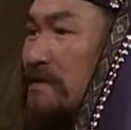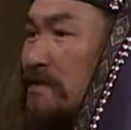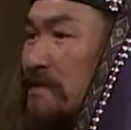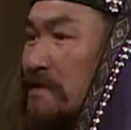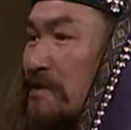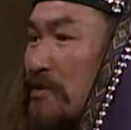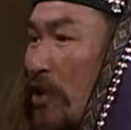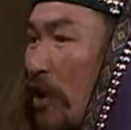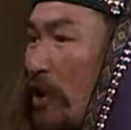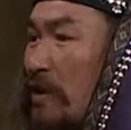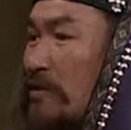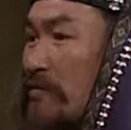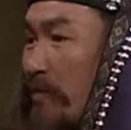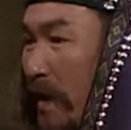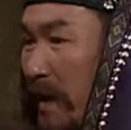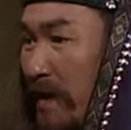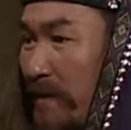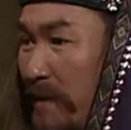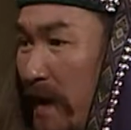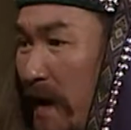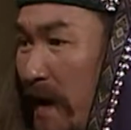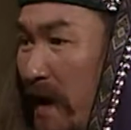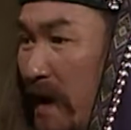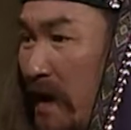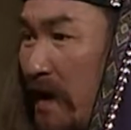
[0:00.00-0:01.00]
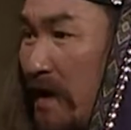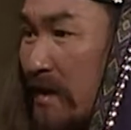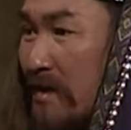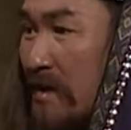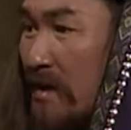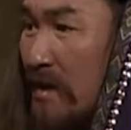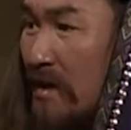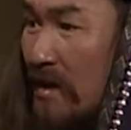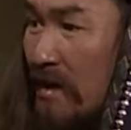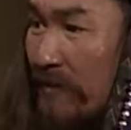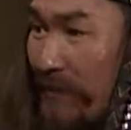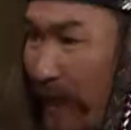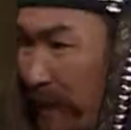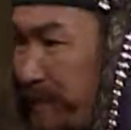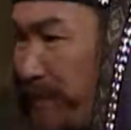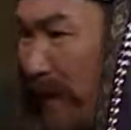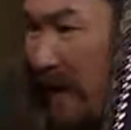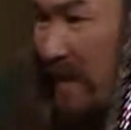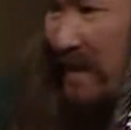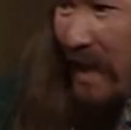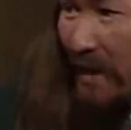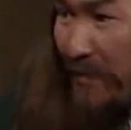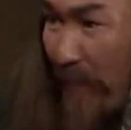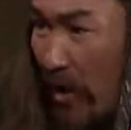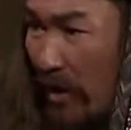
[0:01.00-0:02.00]
đâu trời ơi nè đừng có sợ đừng có sợ nằm mơ
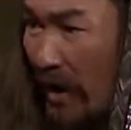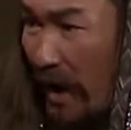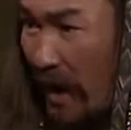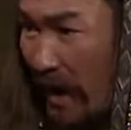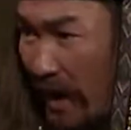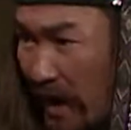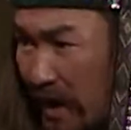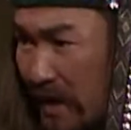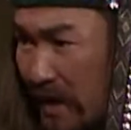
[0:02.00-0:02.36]
thôi nằm mơ